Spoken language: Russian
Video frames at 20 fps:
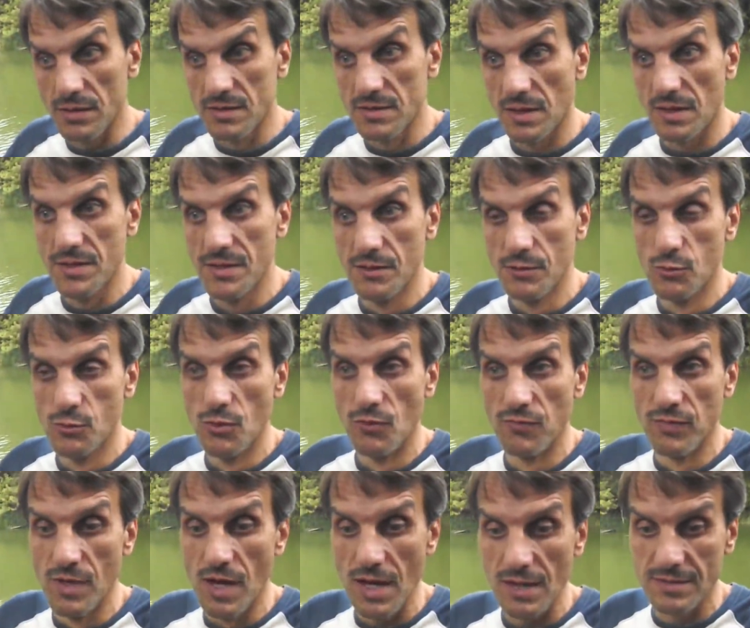за гнилую
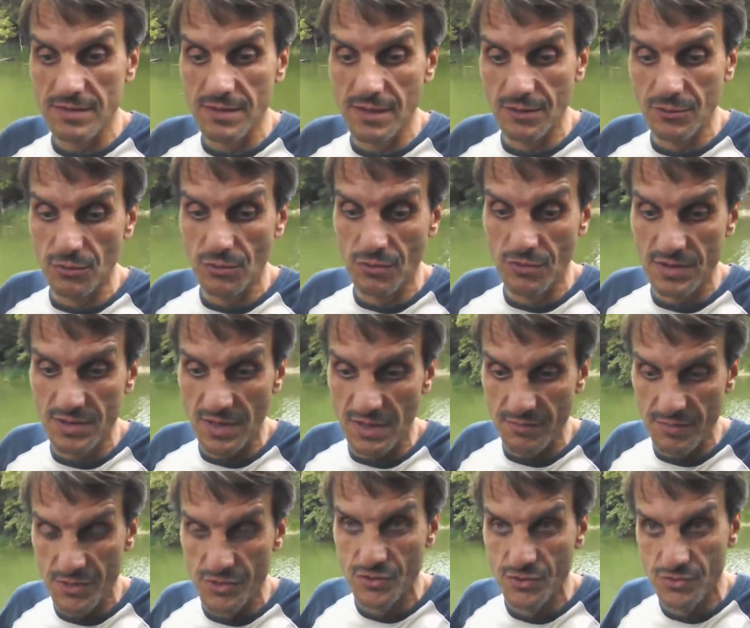власть, которую
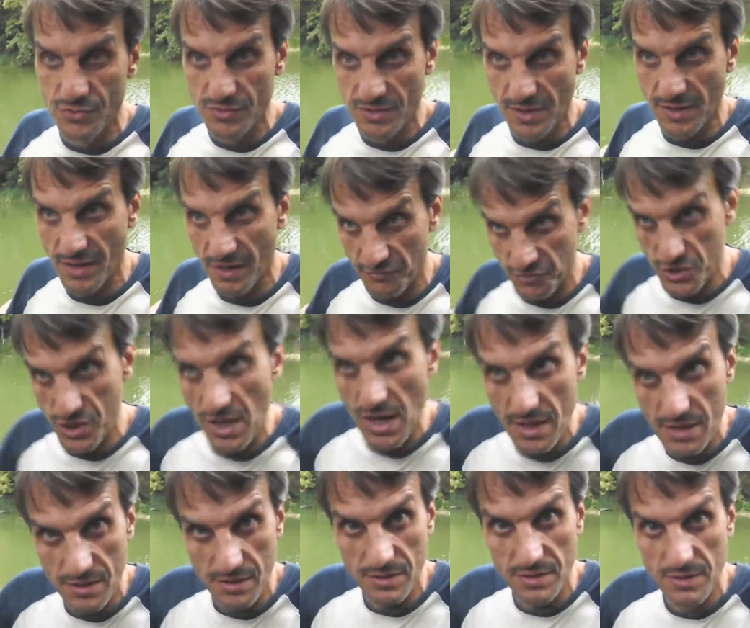сами ж
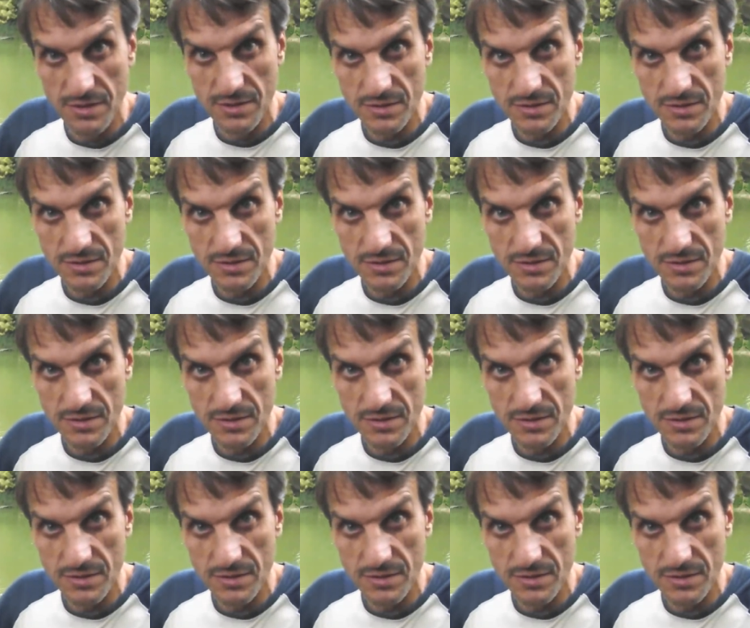харьковчане,